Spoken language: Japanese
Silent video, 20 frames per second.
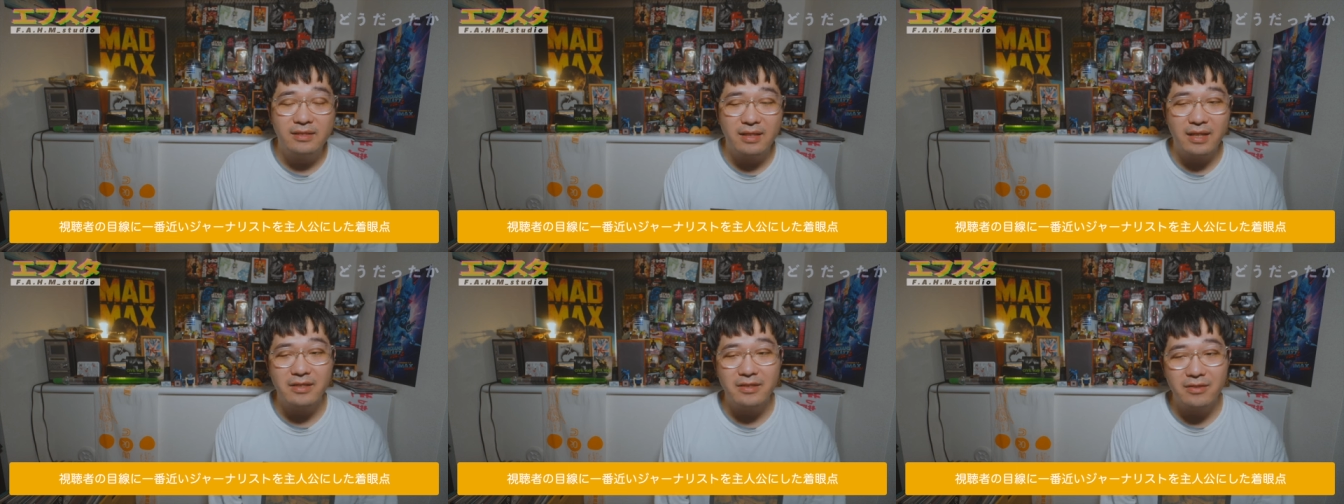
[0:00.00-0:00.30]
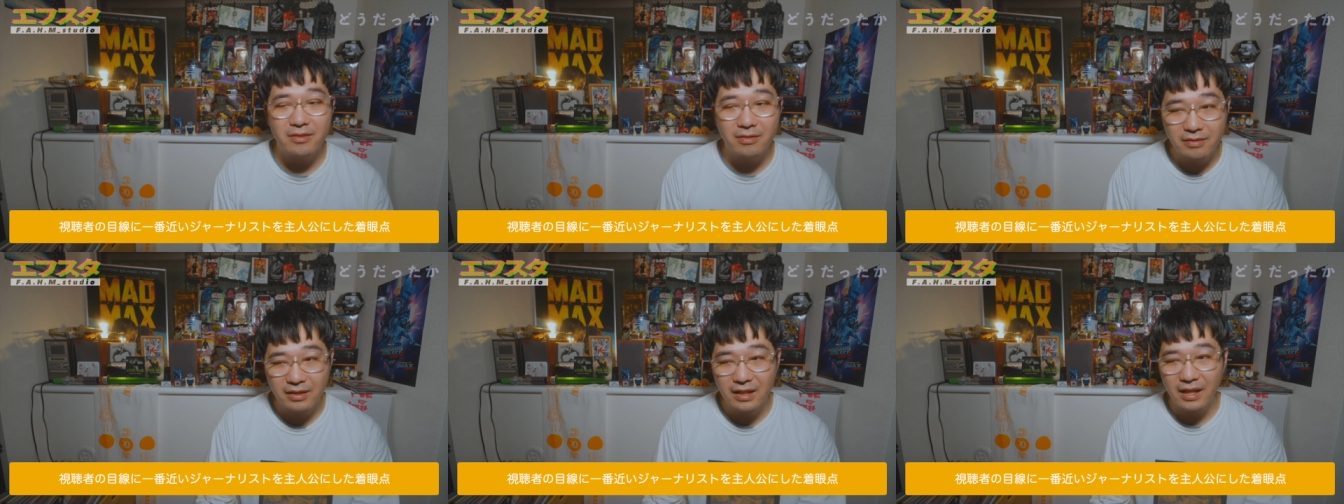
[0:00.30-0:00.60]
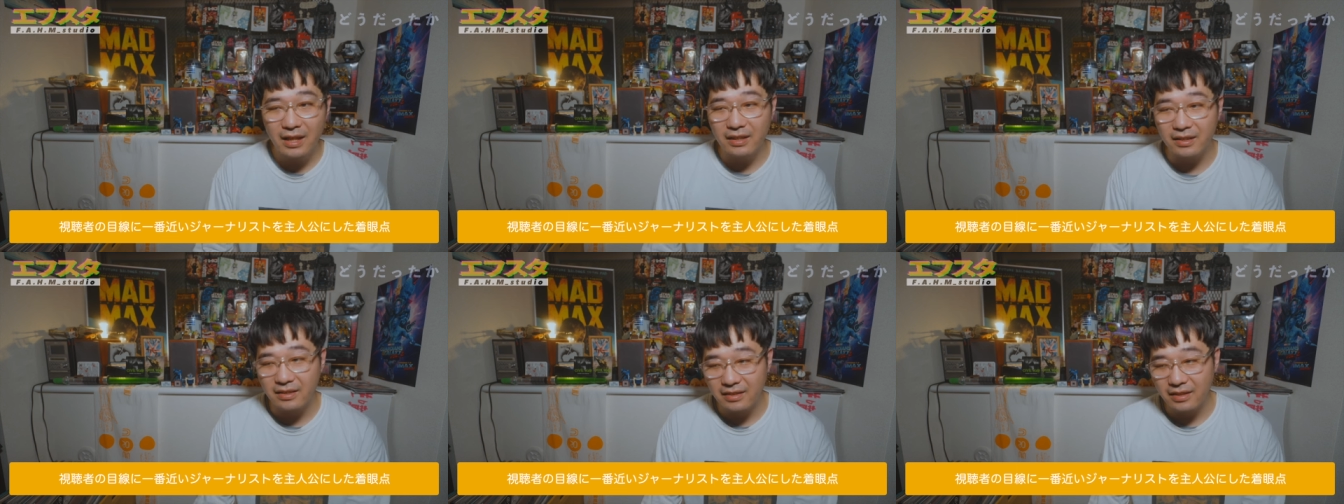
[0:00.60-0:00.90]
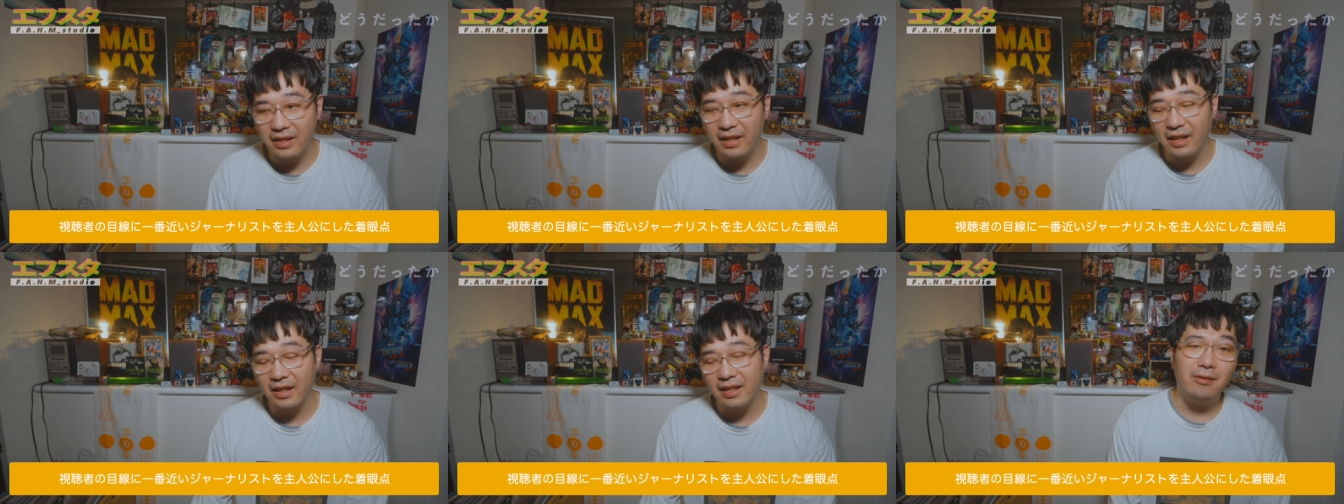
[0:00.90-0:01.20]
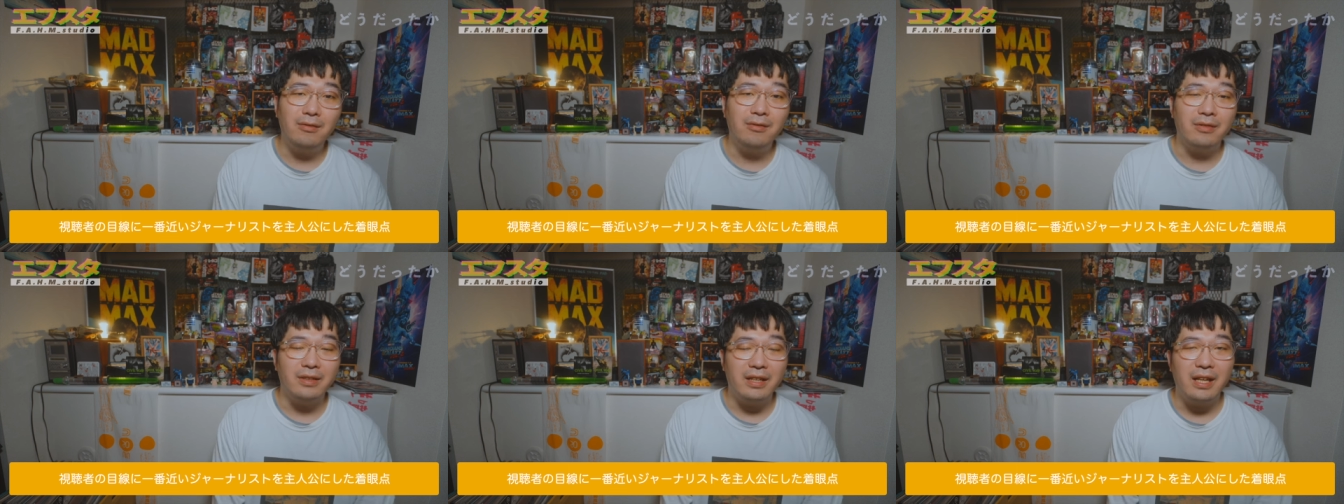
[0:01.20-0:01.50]
戦場に入って
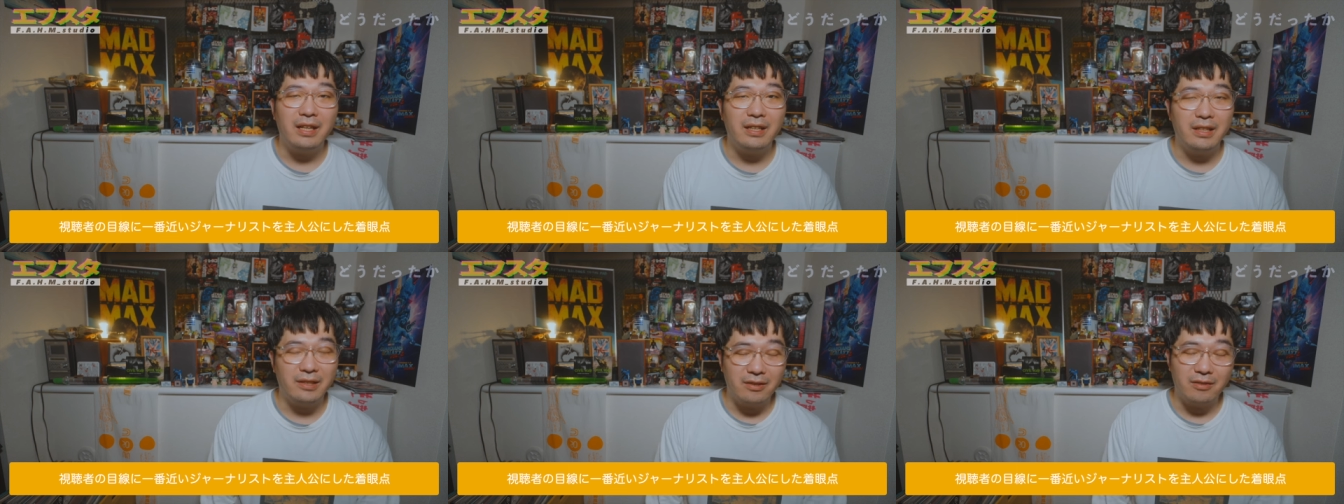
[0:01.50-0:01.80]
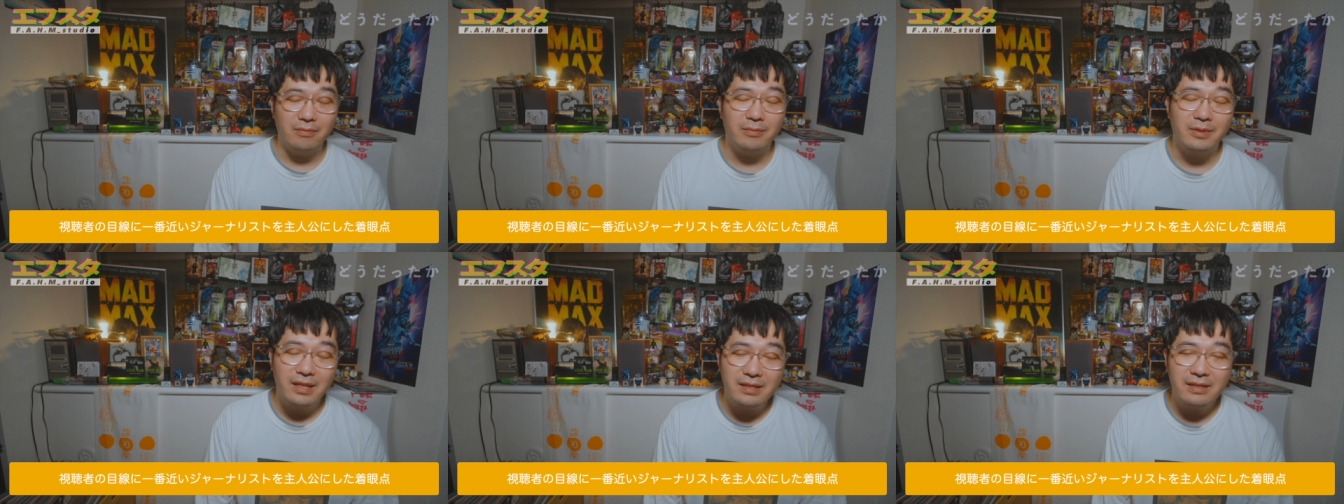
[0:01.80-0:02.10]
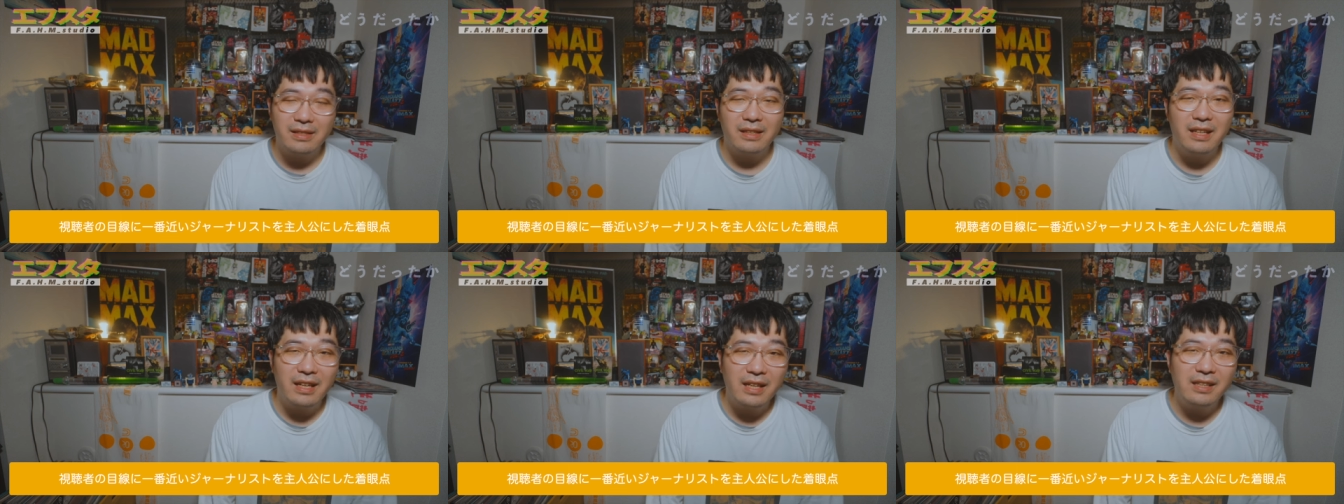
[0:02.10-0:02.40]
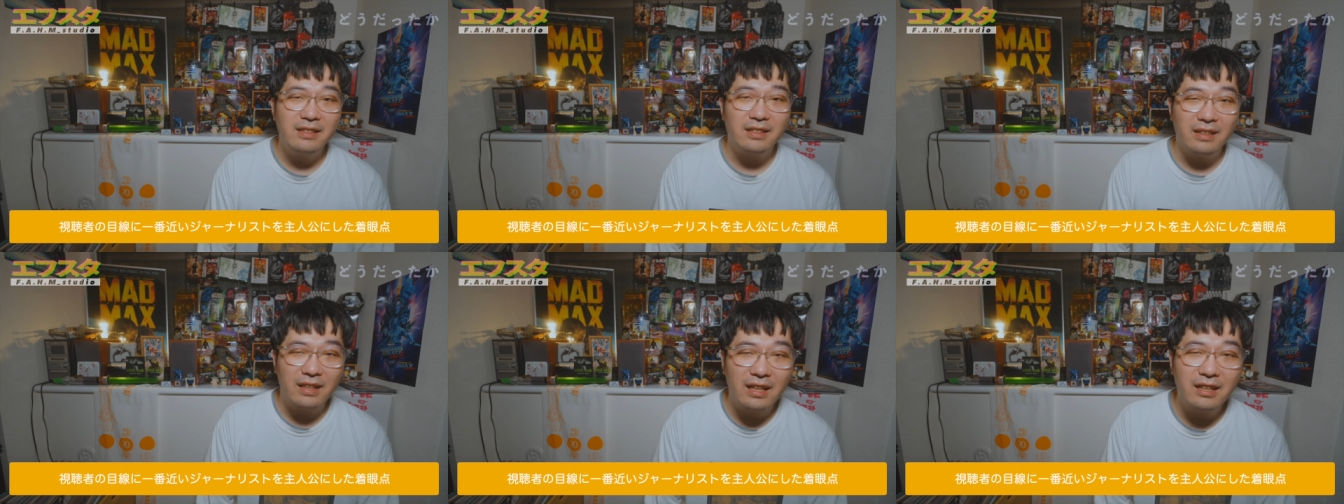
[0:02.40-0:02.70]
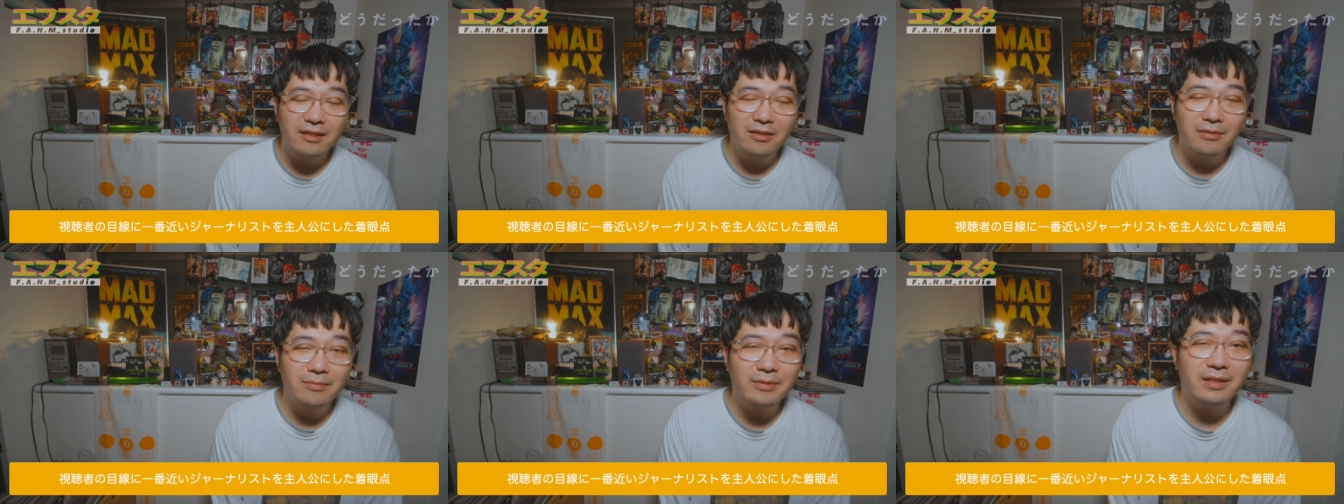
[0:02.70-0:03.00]
どうリアリティを持たせられるか
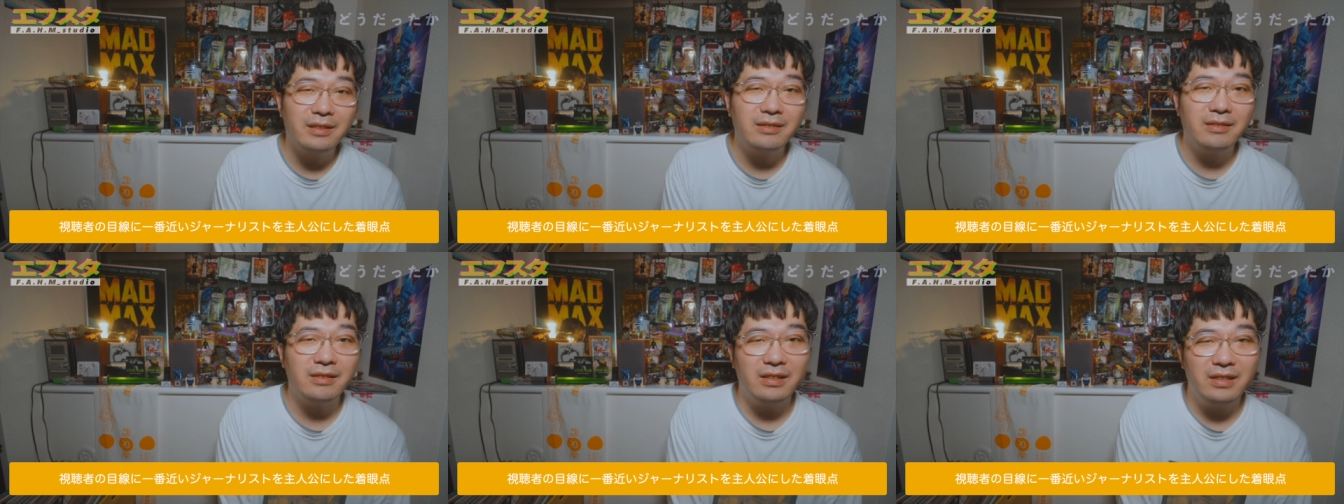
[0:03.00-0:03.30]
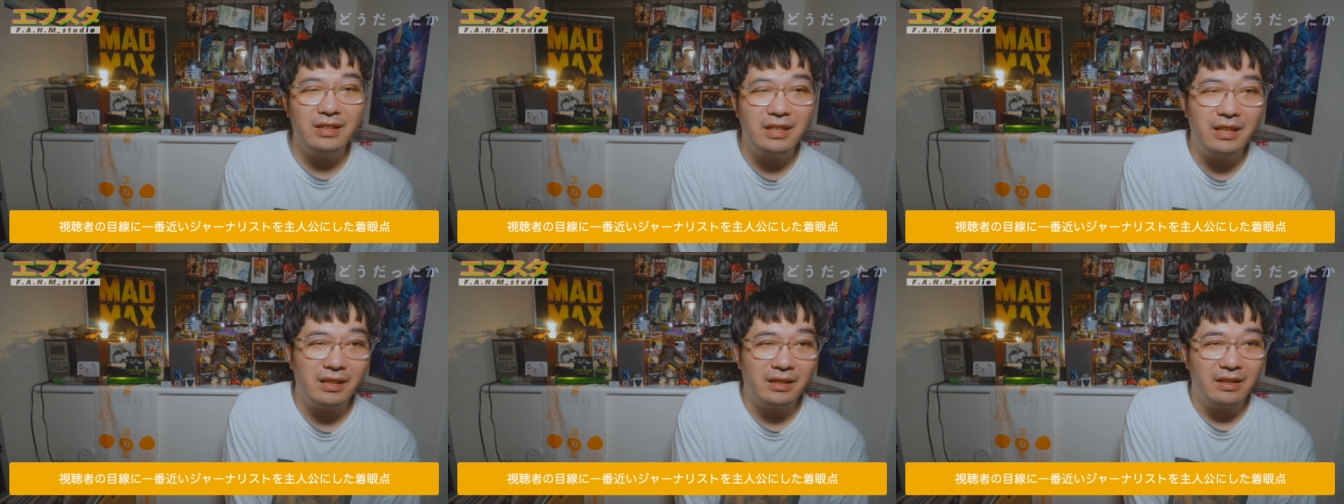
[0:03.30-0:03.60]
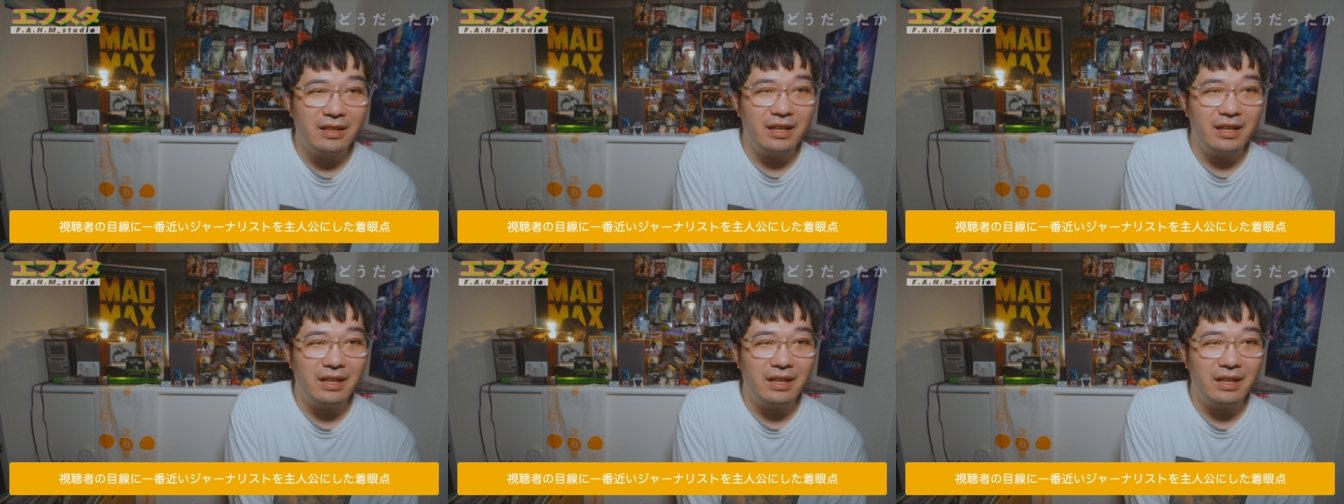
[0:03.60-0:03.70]
なって思った時に、